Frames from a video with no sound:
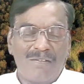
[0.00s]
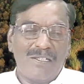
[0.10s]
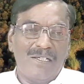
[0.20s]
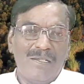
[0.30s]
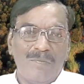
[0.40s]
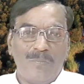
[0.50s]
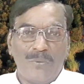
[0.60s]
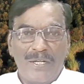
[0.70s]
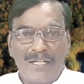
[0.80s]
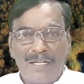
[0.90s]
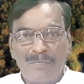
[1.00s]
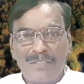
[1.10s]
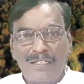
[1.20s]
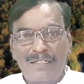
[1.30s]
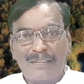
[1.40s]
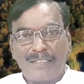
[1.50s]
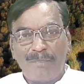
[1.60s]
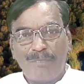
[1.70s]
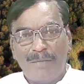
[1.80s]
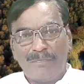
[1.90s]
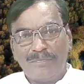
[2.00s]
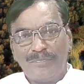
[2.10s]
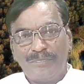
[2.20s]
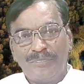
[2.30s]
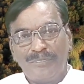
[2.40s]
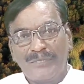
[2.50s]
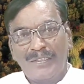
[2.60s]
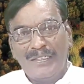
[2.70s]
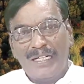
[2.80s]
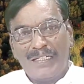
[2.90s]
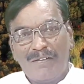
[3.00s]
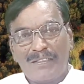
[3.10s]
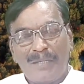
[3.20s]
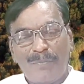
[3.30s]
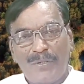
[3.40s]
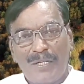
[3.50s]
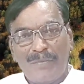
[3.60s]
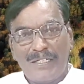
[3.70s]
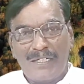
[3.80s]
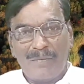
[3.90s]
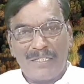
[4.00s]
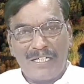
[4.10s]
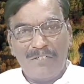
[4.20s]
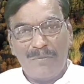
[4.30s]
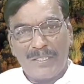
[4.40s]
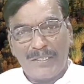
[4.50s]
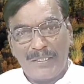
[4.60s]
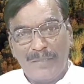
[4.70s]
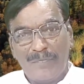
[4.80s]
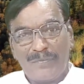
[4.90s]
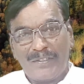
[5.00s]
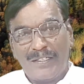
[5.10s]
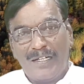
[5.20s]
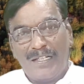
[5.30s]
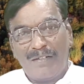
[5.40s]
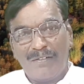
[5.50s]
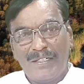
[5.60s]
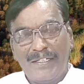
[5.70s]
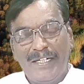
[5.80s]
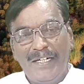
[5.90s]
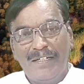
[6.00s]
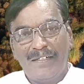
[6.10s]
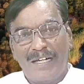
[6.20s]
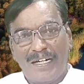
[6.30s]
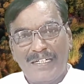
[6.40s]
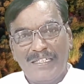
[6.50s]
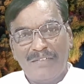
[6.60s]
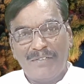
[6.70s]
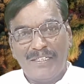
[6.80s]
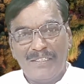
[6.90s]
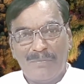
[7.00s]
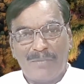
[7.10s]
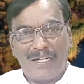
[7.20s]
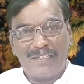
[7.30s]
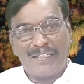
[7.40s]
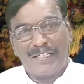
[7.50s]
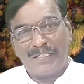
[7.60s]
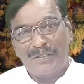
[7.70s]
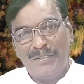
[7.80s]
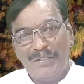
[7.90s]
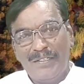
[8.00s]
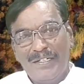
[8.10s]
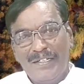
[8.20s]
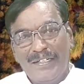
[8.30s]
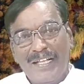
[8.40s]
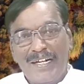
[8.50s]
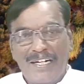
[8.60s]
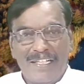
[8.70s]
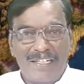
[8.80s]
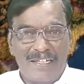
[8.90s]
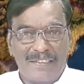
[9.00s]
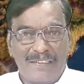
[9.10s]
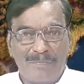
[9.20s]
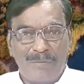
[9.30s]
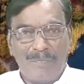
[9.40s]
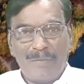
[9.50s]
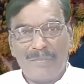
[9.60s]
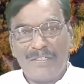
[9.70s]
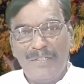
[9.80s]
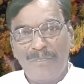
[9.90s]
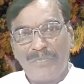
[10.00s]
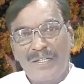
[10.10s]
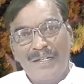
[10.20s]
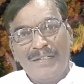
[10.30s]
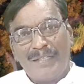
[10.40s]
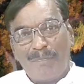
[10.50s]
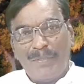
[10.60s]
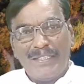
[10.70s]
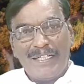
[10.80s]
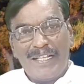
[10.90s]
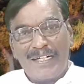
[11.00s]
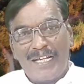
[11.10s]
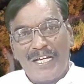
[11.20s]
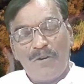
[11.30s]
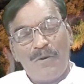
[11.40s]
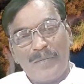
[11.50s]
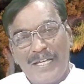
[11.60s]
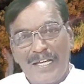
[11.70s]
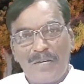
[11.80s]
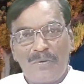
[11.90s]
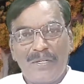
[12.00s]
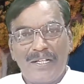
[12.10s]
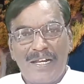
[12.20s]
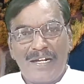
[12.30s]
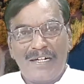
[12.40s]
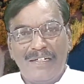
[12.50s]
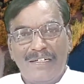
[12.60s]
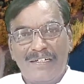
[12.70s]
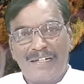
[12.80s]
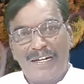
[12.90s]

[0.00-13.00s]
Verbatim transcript: அதாவது புனை என்பது தெப்பம் அதாவது தெப்ப குளம் என்று நம்ம கேள்விப்பட்டிருக்கோம் அதாவது நீண்டு அகண்டு விரிந்து பறந்து இருக்கும் நீர்நிலை தான் தெப்பம் என்பது தெப்பத்தை எதற்காக ஓமையாக கூறுகிறார்கள்